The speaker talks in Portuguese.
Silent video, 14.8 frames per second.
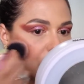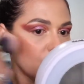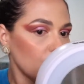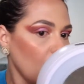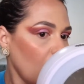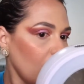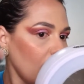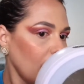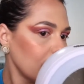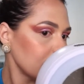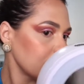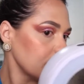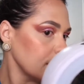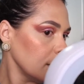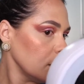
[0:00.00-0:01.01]
Só
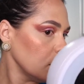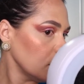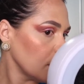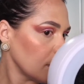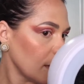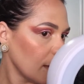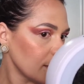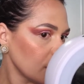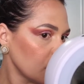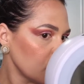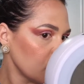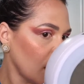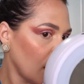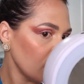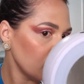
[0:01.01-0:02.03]
assim, essa
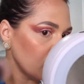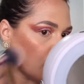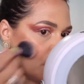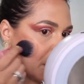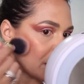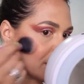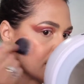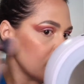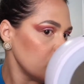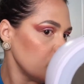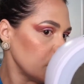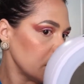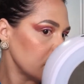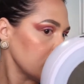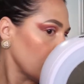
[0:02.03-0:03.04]
quantidade que eu passei de
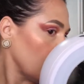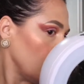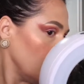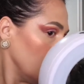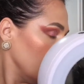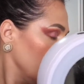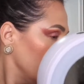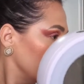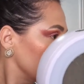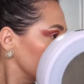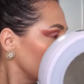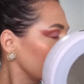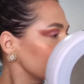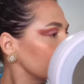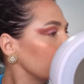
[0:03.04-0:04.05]
pincel
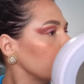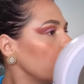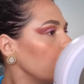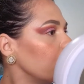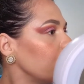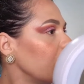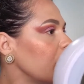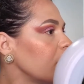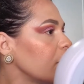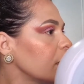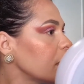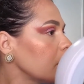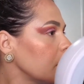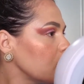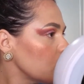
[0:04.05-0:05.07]
já esfumou
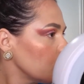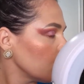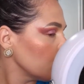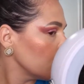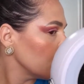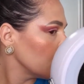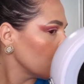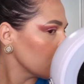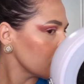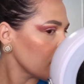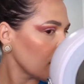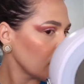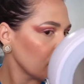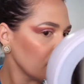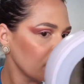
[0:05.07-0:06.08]
perfeitamente o produto,
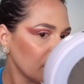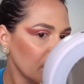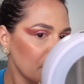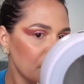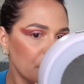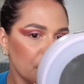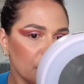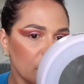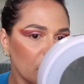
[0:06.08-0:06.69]
conseguem ver?